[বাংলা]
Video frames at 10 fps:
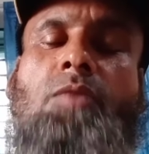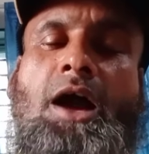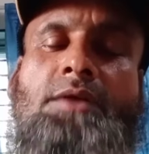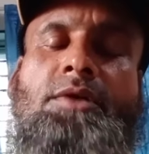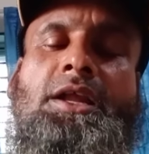
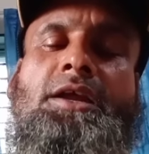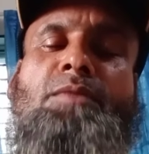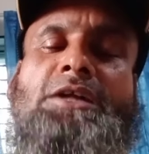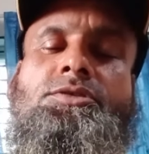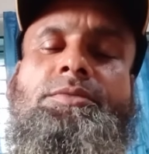ভাইবারের
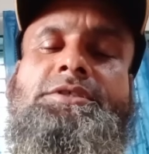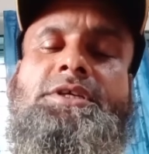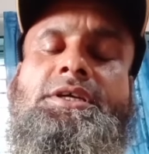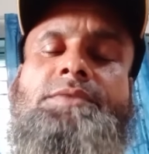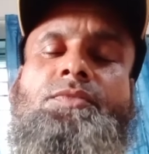মাধ্যমে
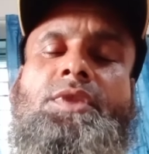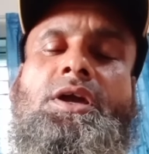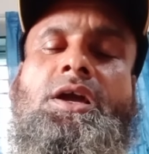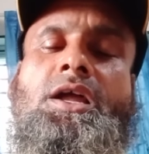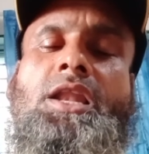যে
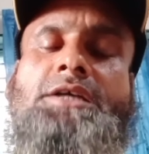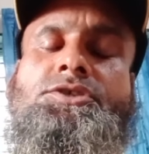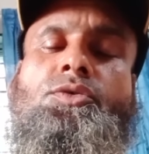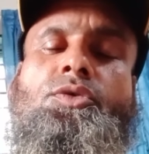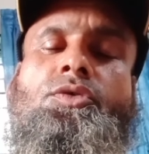
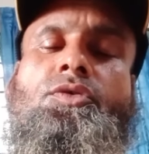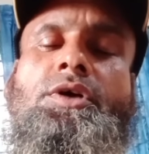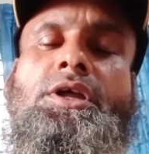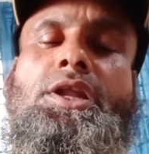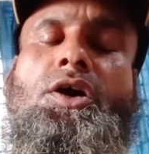ক্লাসগুলো
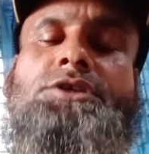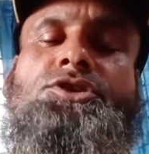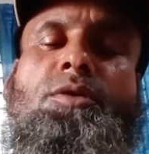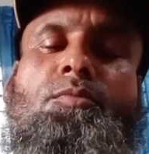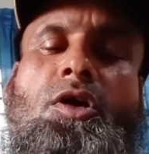নেওয়া
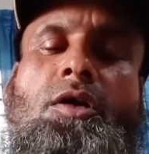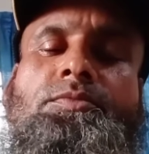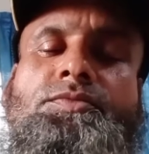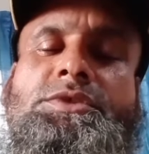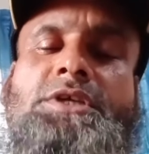সম্ভব
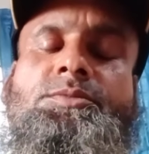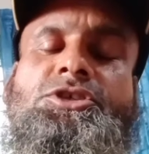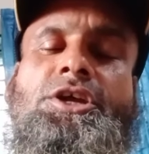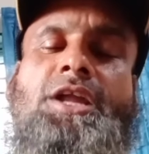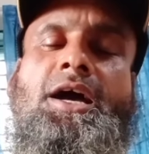সেই
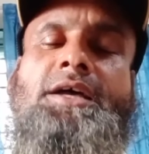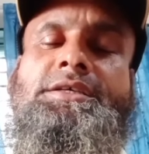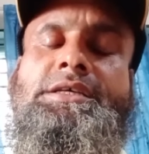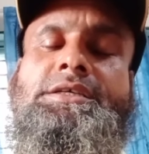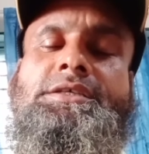বিষয়টা
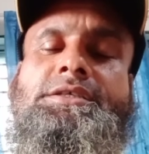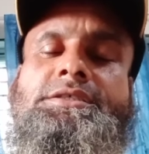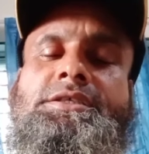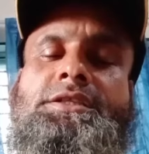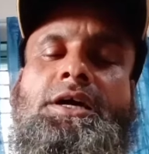
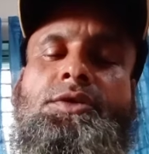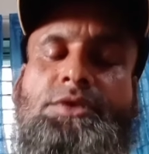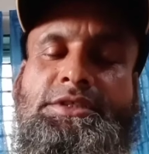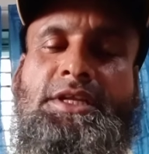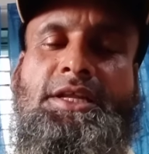চিন্তা
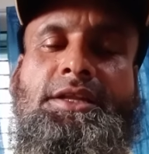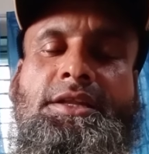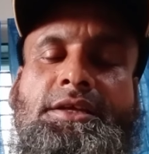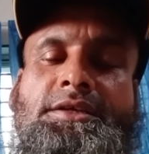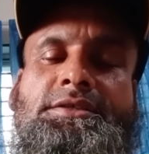করেছিলেন
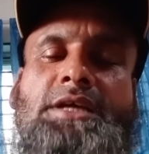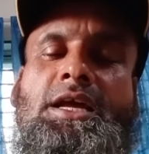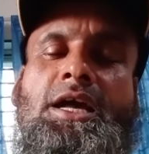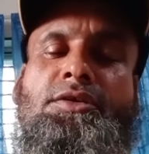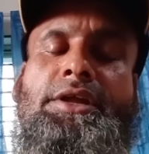যার
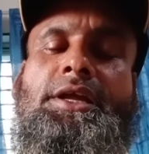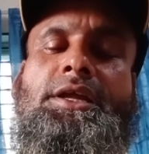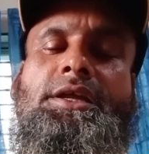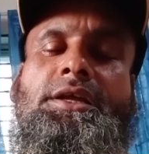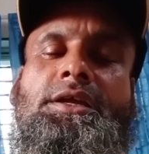কারণে
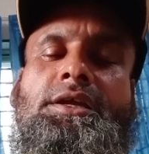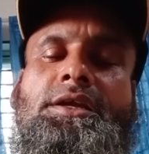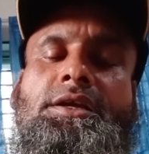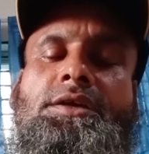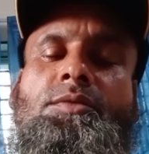
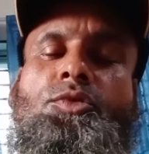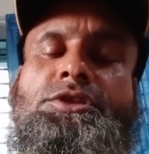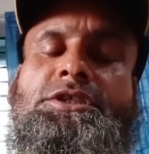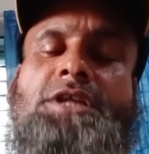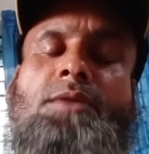
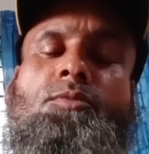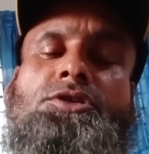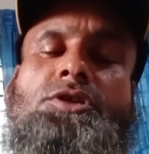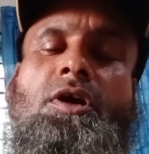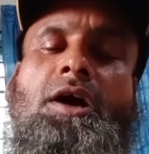প্রতিষ্ঠান
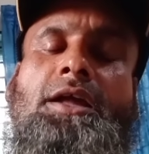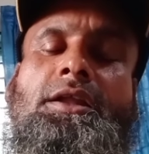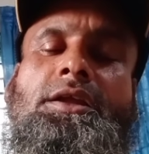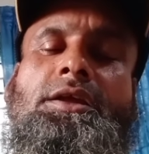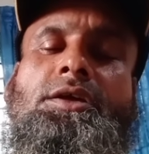বন্ধ হওয়ার
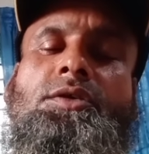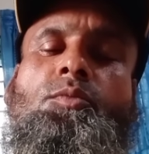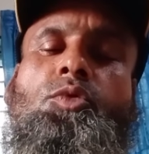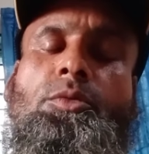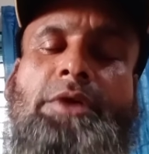
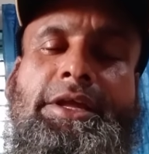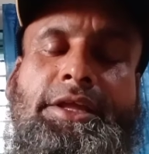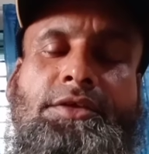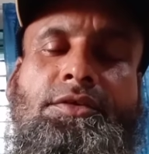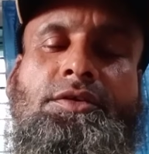পূর্বেই
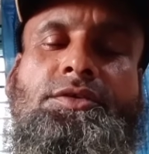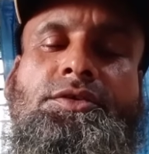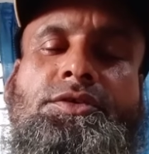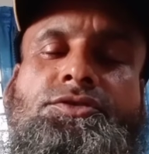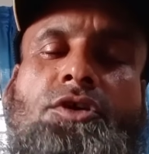
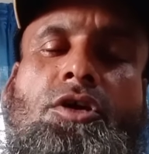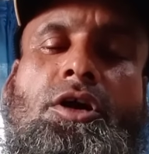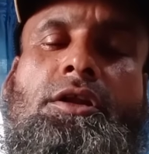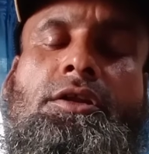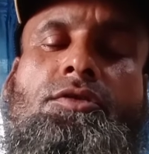
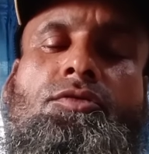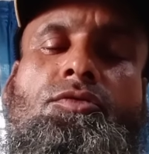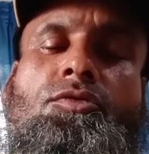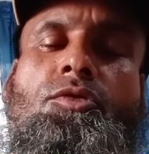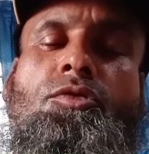যখন
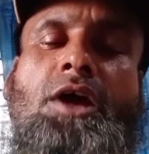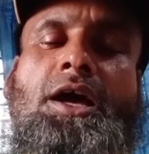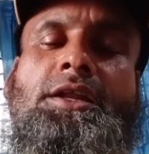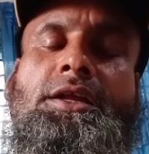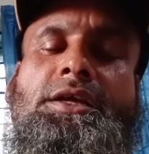
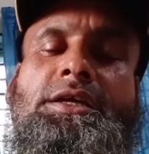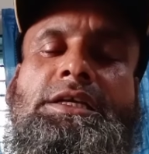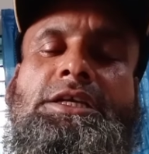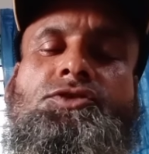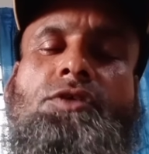করোনার
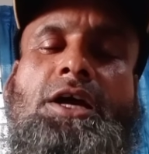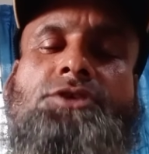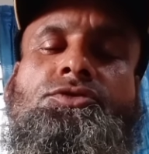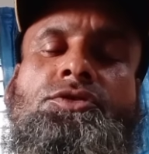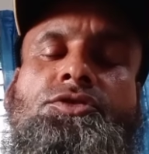কিছুটা
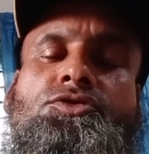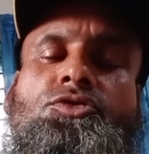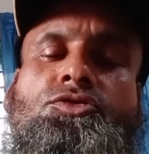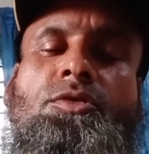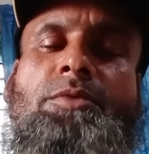
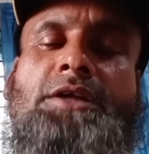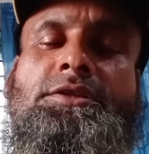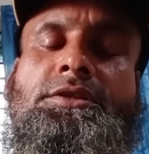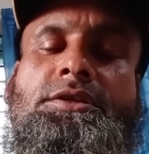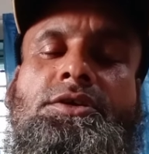সূত্রপাত
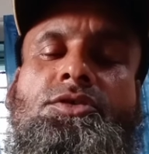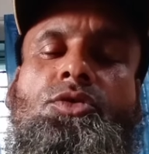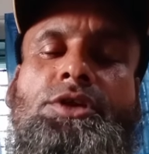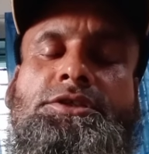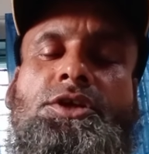
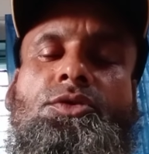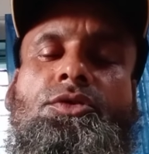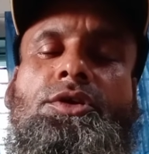ঘটেছিল